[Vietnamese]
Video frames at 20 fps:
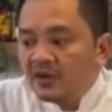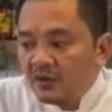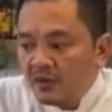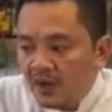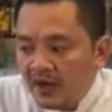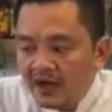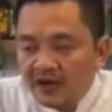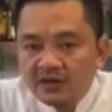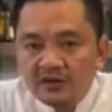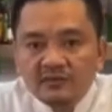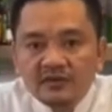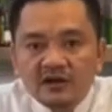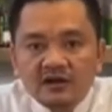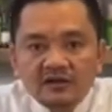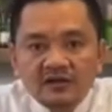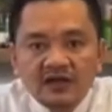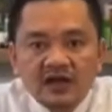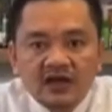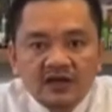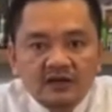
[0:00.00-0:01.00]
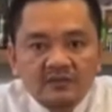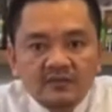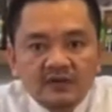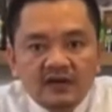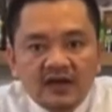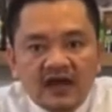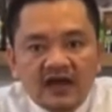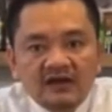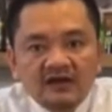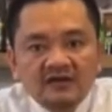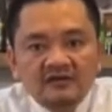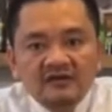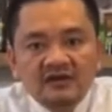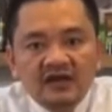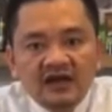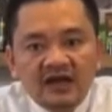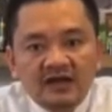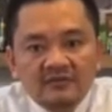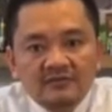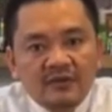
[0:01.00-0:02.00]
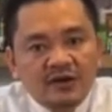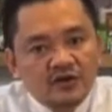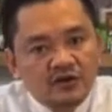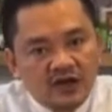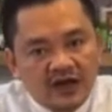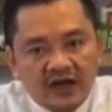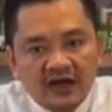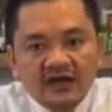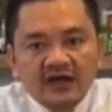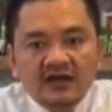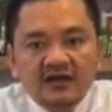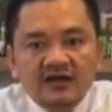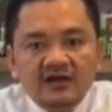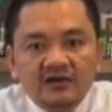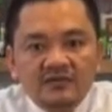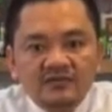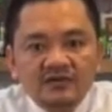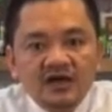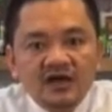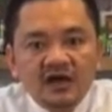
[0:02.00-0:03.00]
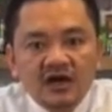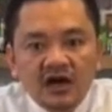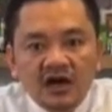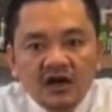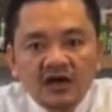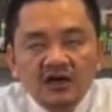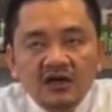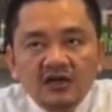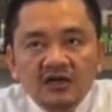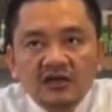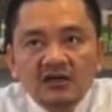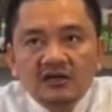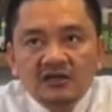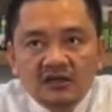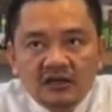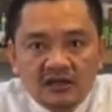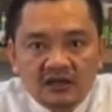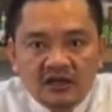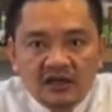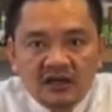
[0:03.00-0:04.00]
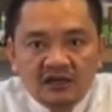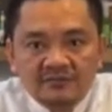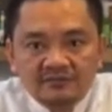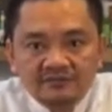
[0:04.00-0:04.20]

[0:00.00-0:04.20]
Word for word: hoặc là chúng ta có thể mình ăn với lại mayonnaise cũng rất là ngon thì